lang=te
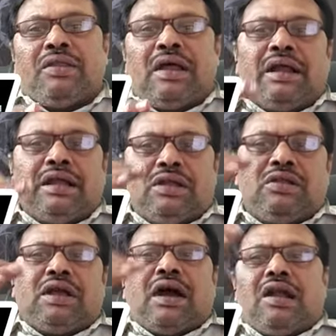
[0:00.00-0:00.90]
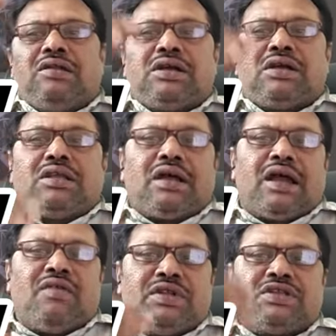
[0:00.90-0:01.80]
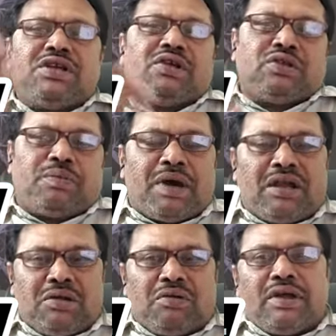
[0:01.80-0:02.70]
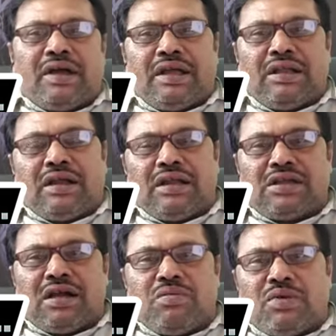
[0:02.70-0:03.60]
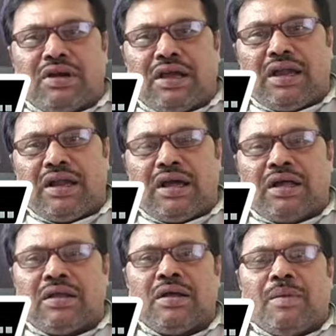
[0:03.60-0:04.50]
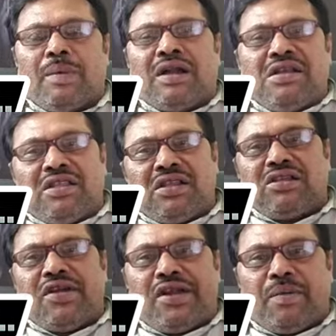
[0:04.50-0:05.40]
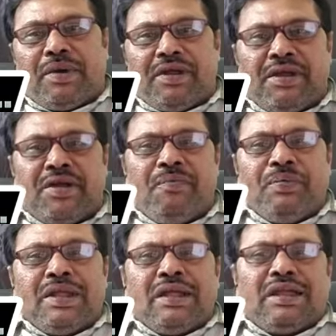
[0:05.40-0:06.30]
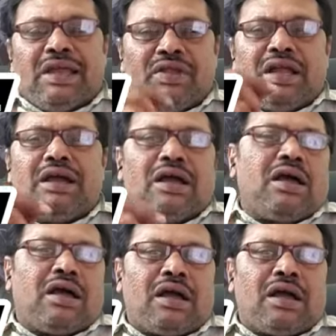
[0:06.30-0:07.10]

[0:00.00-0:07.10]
దానికి ఇది కారణం చేత కన్విన్స్ చేయొచ్చు పార్టీ కూడా ఎందుకంటే జగన్మోహన్ రెడ్డి గారు అయినా పార్టీ అధ్యక్షుడు అయినప్పటికీ ఏ విధంగా